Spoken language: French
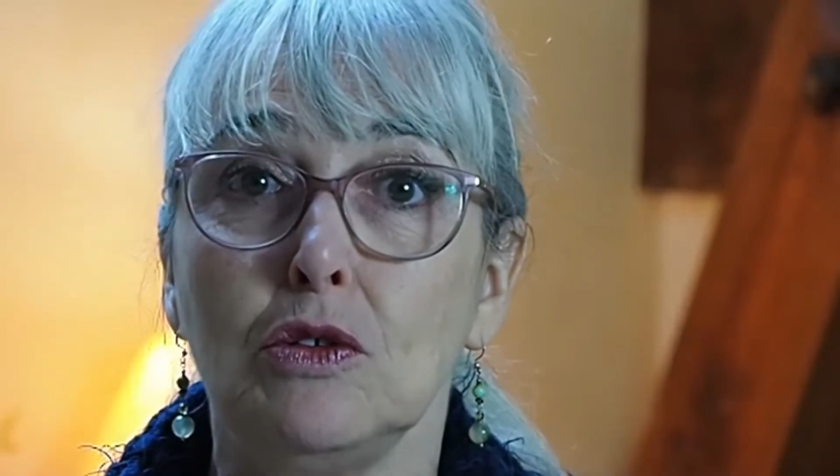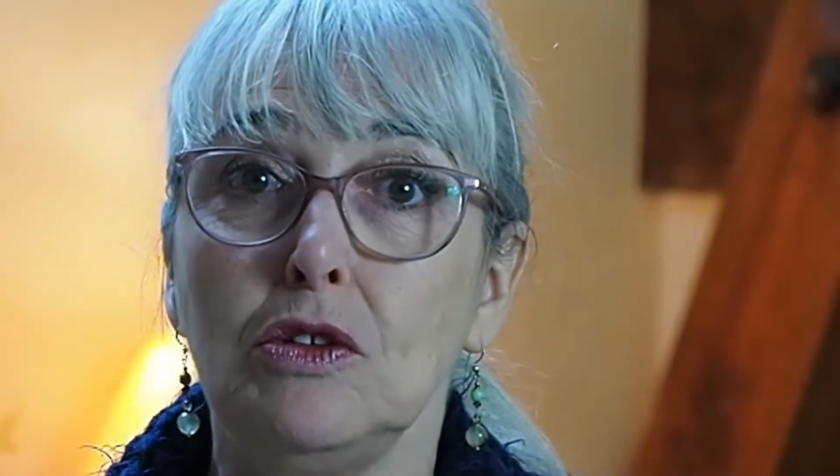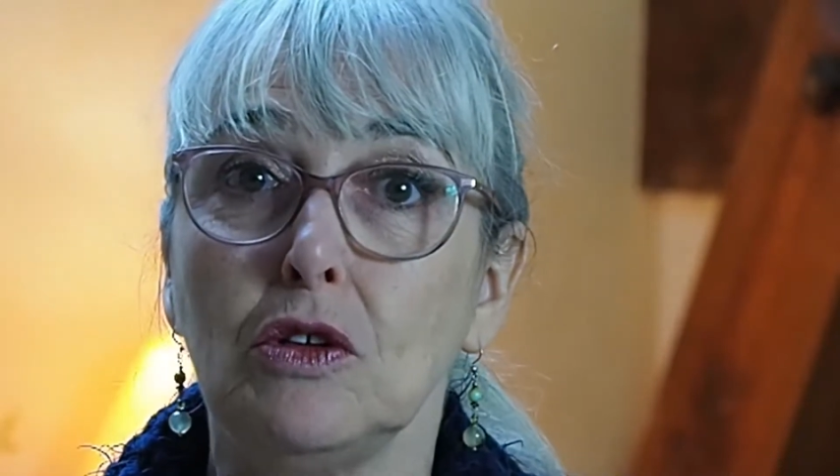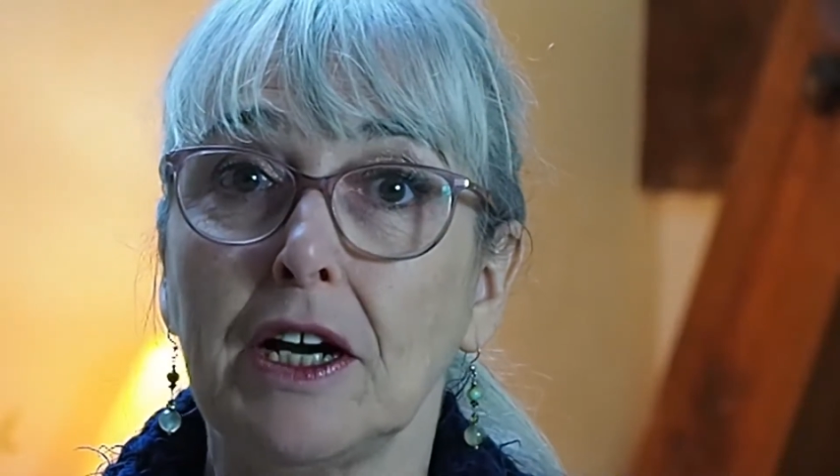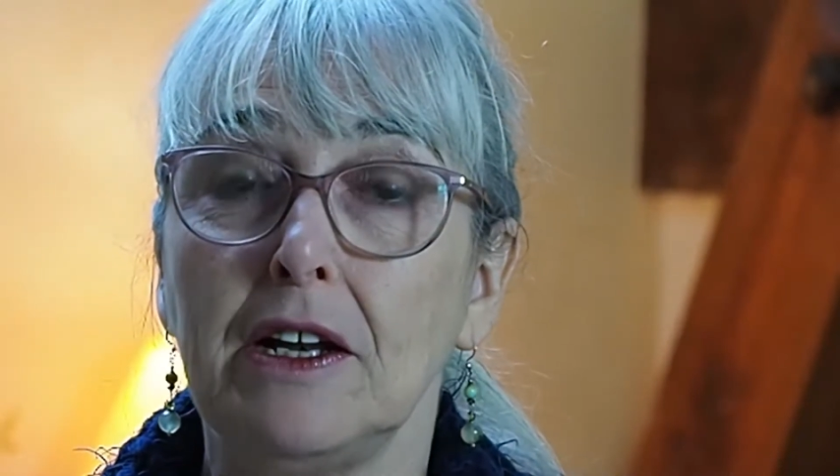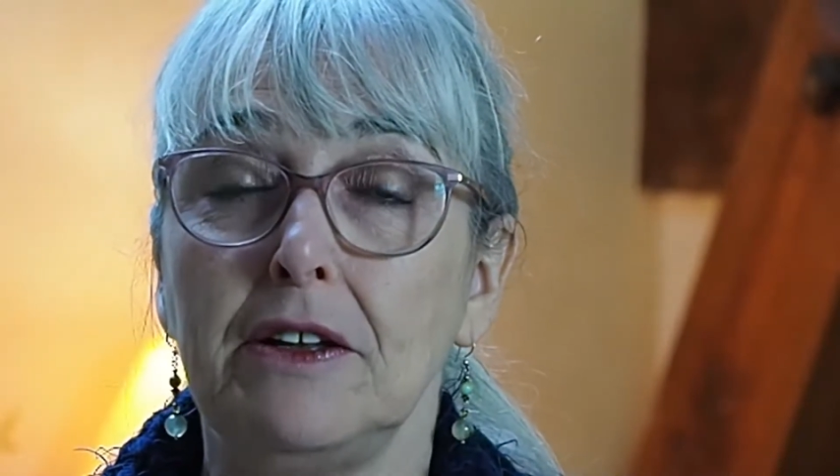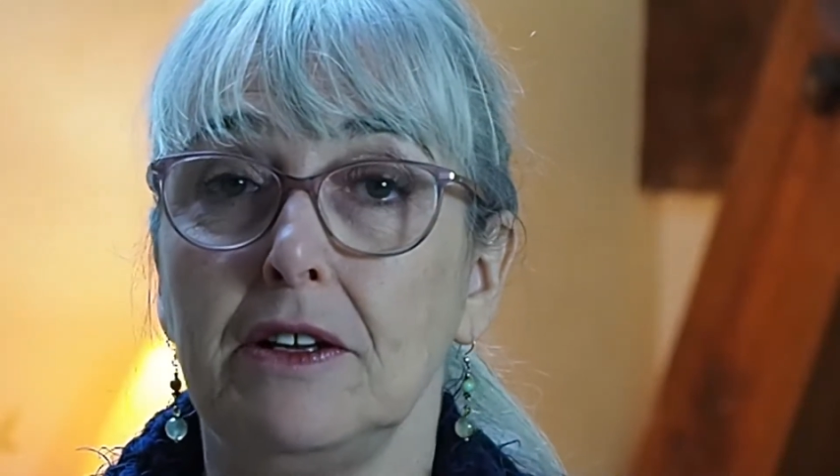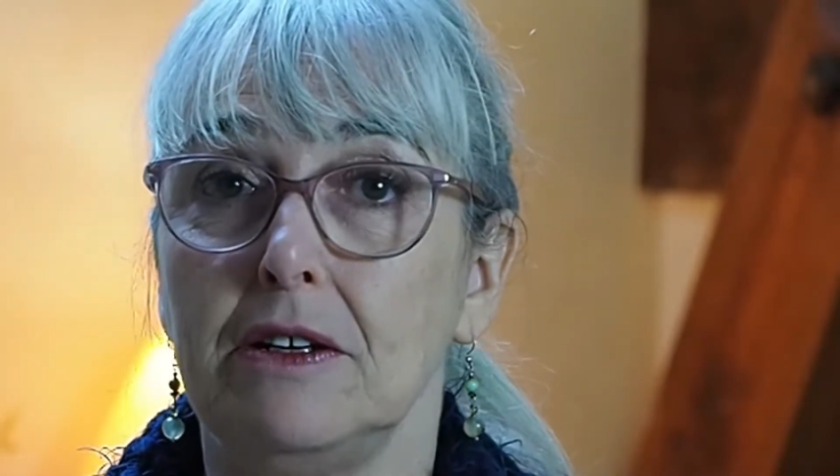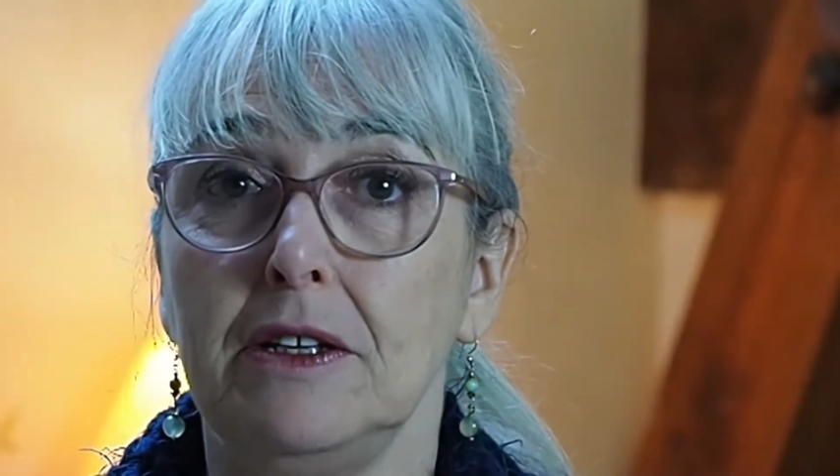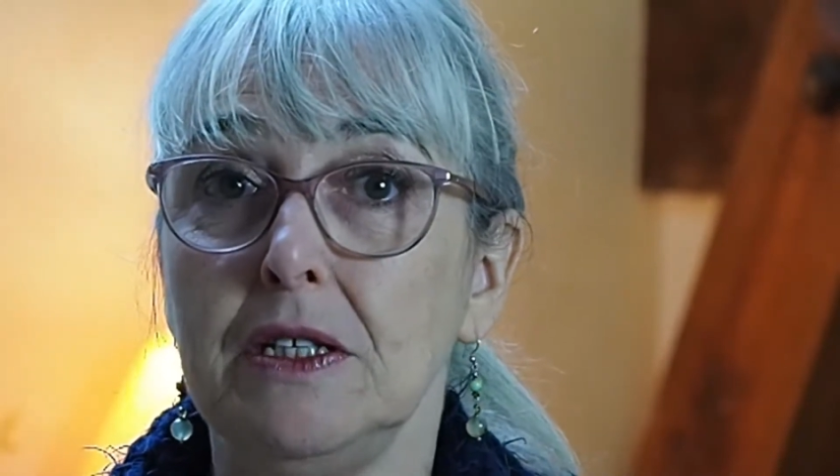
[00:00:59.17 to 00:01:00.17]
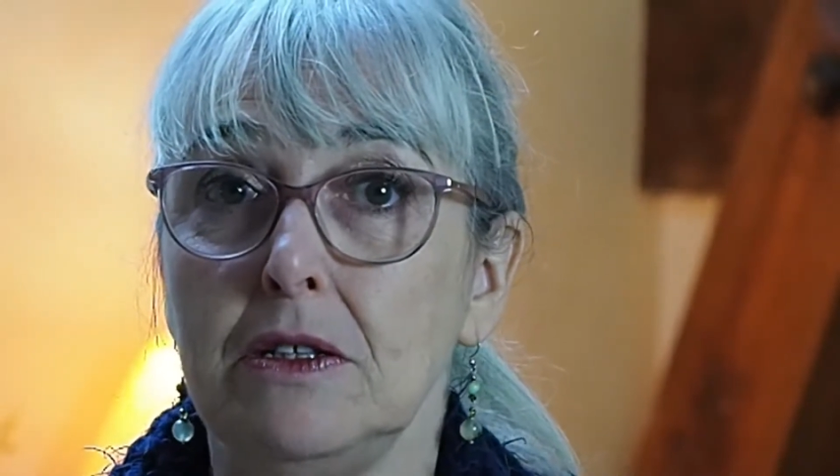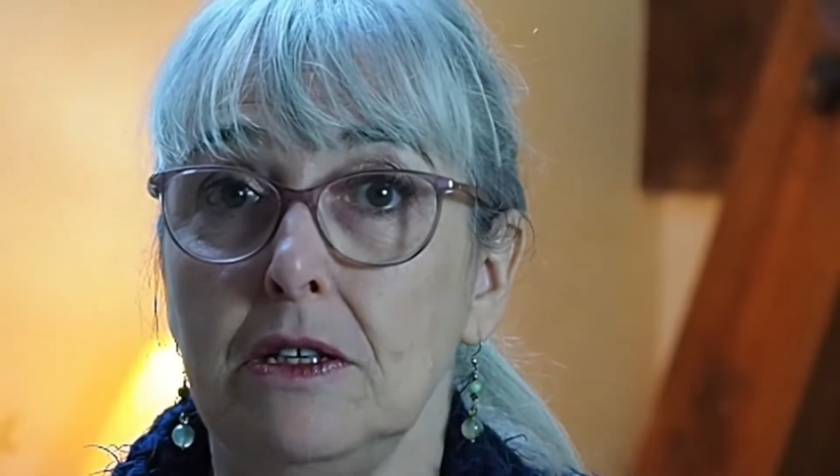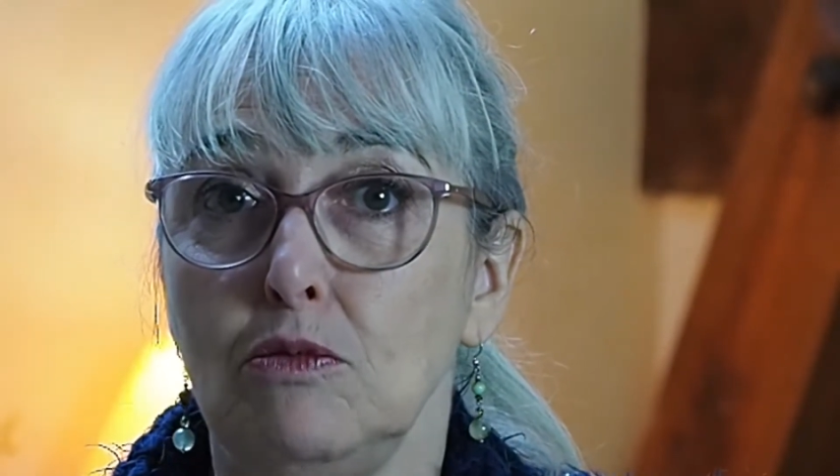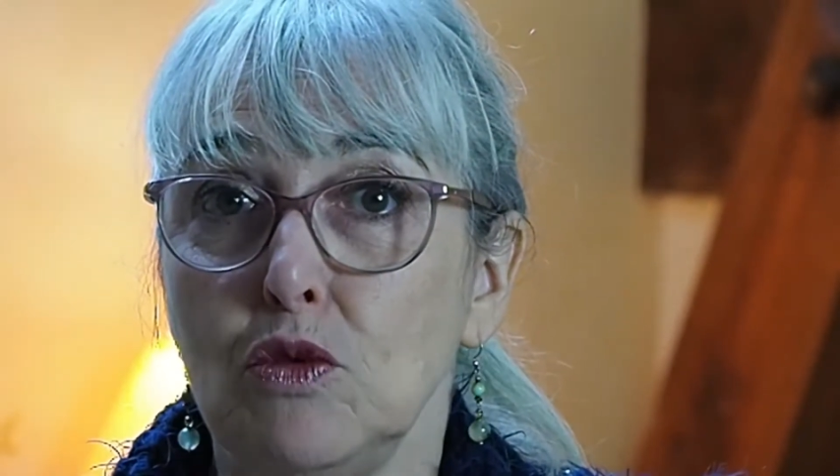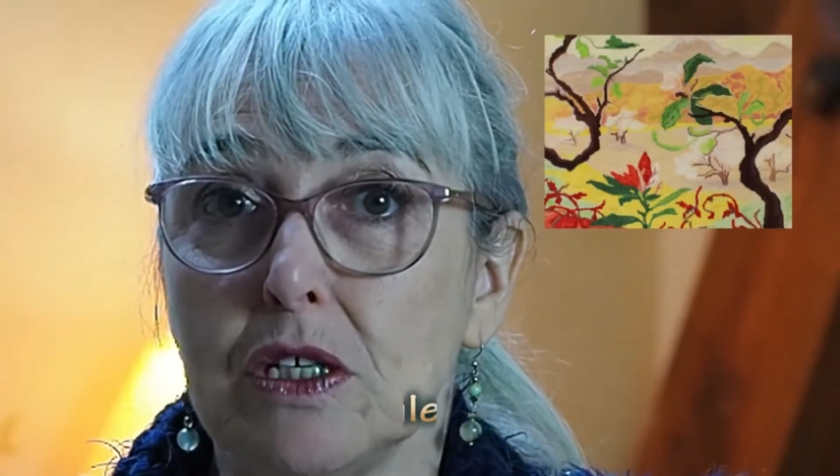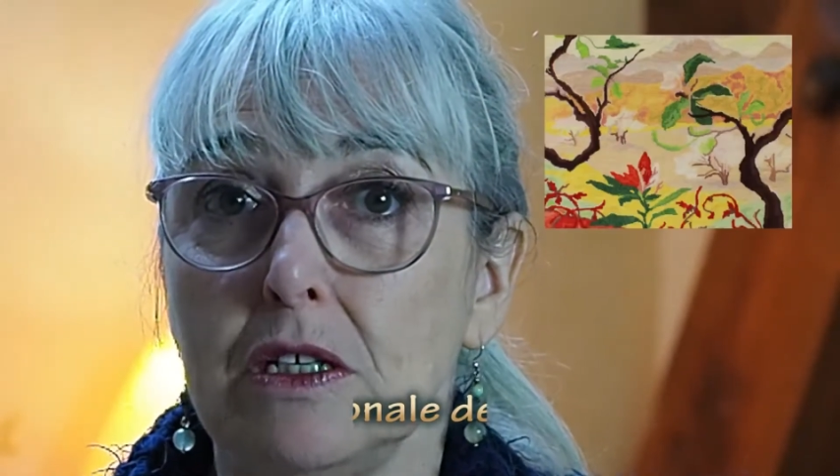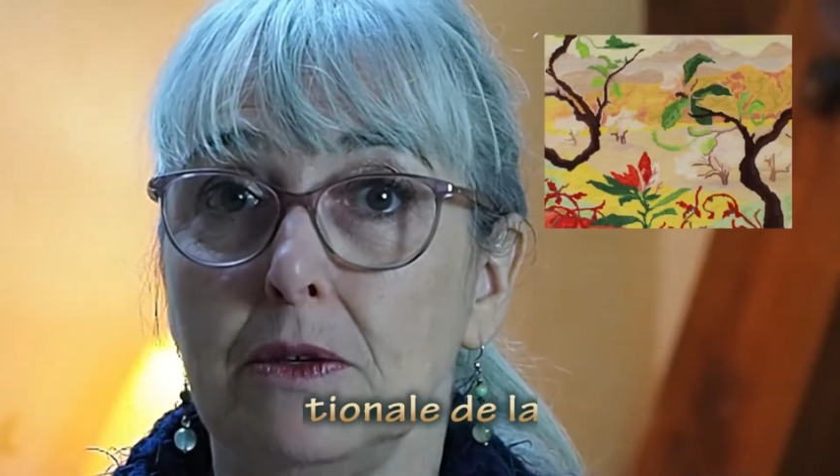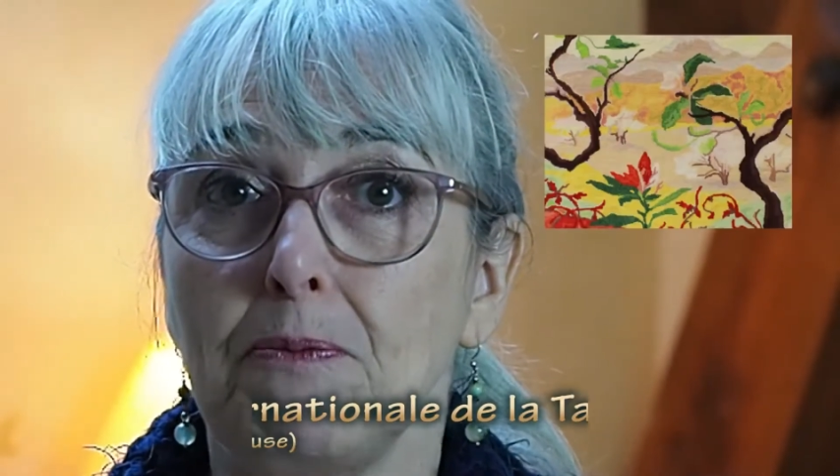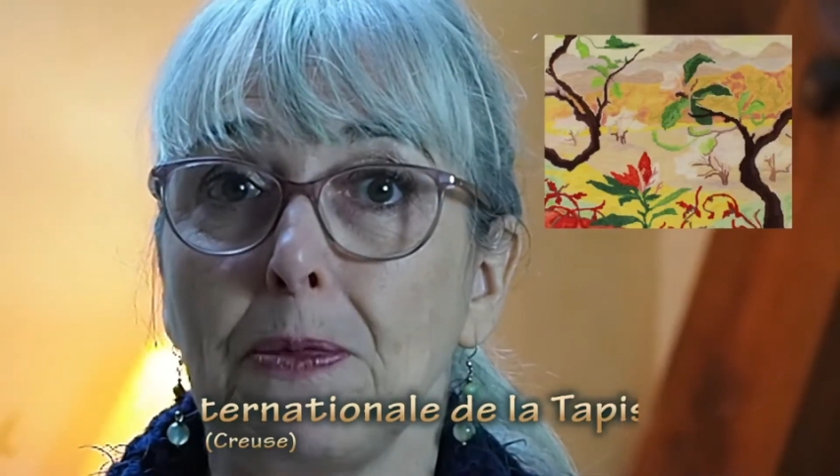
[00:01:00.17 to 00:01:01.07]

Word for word: culturel, des musées,